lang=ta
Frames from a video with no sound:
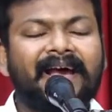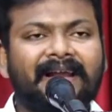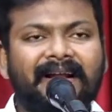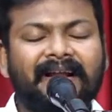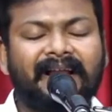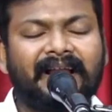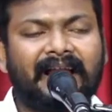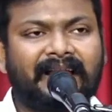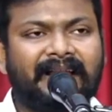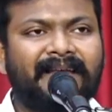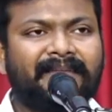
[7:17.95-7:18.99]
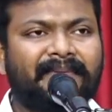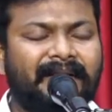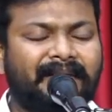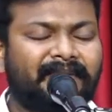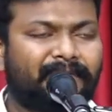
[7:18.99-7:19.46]
நேரங்களில் நிறைய
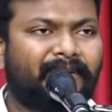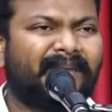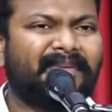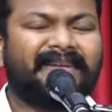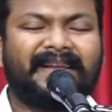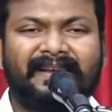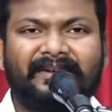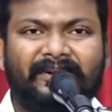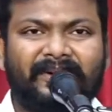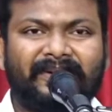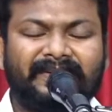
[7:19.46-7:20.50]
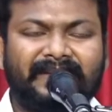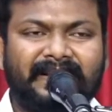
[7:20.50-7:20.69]
பேர் நம்ம புலம்பிகிட்டே இருக்கிறோம்